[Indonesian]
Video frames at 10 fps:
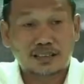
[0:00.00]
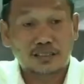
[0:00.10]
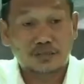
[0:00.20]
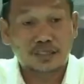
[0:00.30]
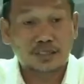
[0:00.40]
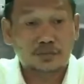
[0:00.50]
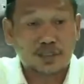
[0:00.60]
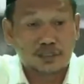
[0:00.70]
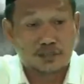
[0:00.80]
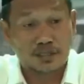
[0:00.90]
kecuali di
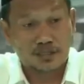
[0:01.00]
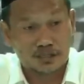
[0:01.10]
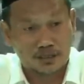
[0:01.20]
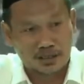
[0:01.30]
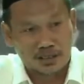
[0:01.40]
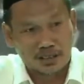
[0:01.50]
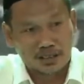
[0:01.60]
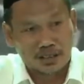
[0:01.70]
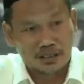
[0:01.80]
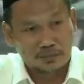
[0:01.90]
Bani Quraidah.
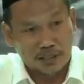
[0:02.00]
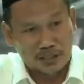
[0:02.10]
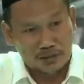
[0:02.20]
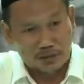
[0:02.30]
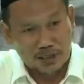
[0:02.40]
Separuh sholat